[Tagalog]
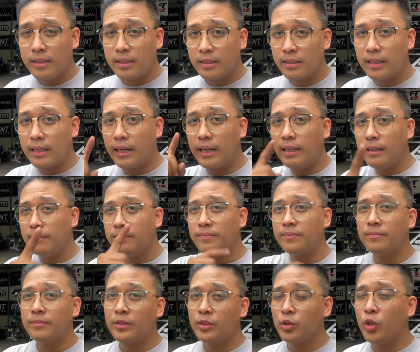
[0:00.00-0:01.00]
sa
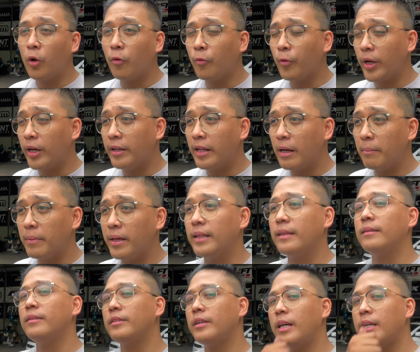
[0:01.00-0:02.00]
software namin.
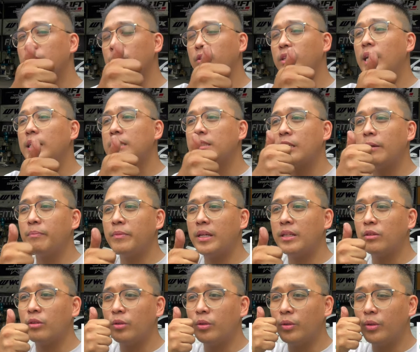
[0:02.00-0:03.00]
Okay, so that's something
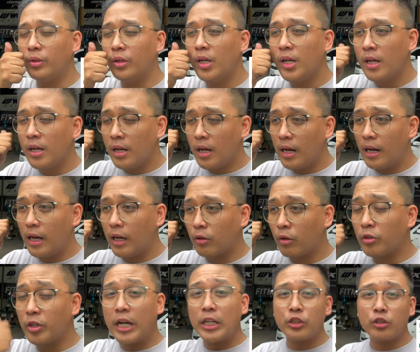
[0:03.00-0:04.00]
to uh,
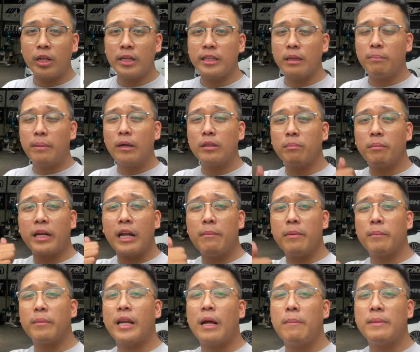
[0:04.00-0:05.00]
congratulate about. Maraming
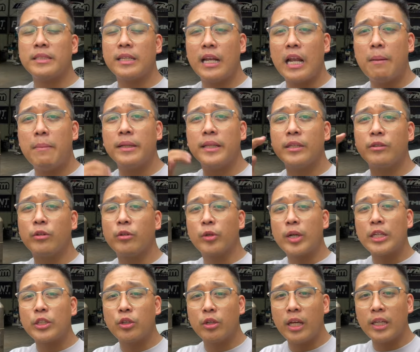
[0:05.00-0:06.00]
maraming salamat and
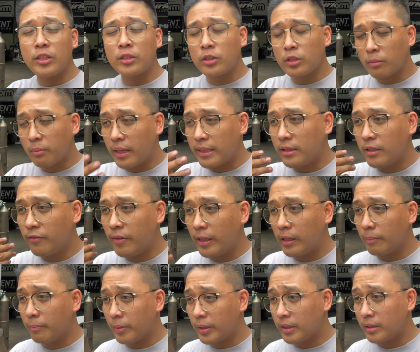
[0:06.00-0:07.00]
congratulations to my
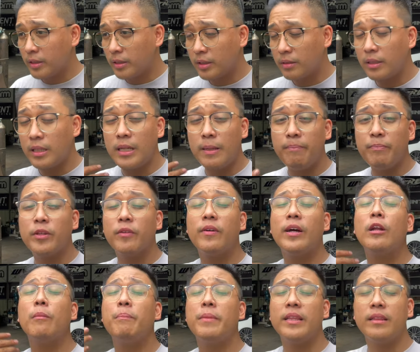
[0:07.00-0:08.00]
developers team,
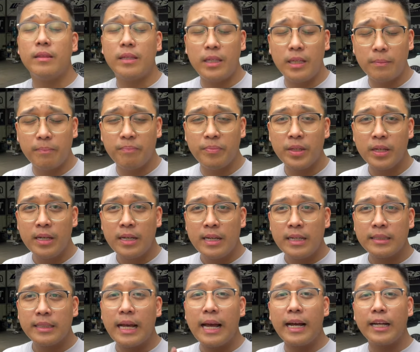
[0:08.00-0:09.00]
development team
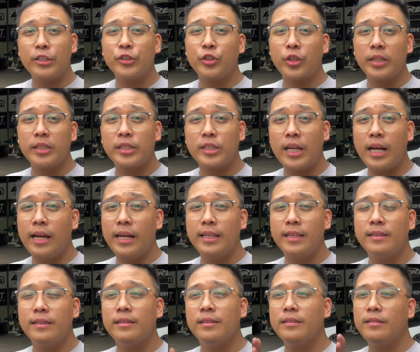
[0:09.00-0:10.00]
sa Android side.
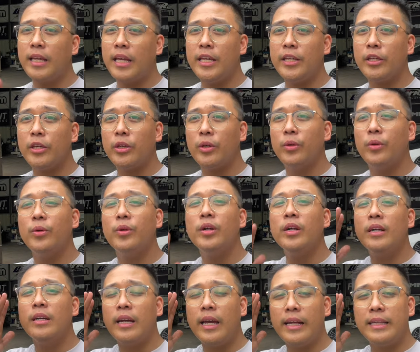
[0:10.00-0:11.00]
Thank you.
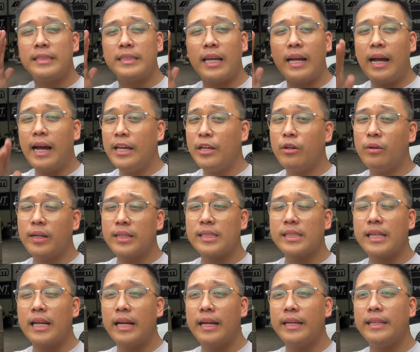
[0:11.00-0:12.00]
And sa iOS
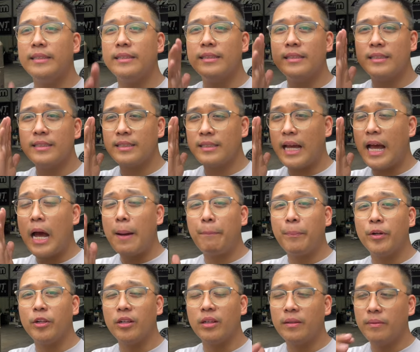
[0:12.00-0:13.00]
side, sa
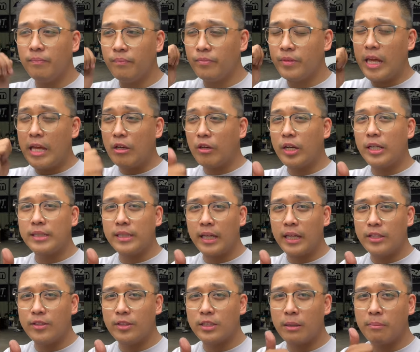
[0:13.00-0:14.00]
Apple, thank you rin sa
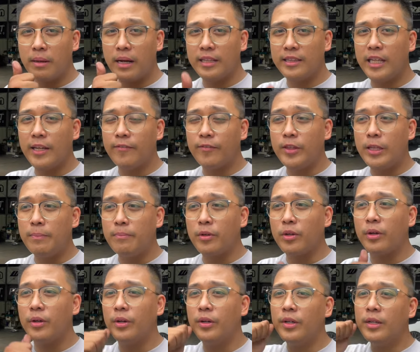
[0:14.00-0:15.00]
inyo sa mga dev team
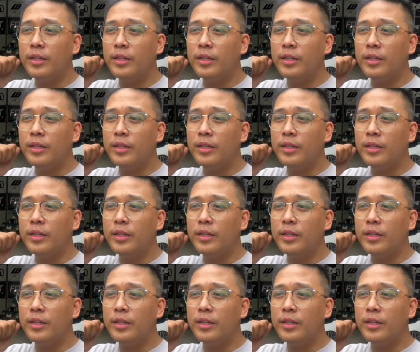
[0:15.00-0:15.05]
ko.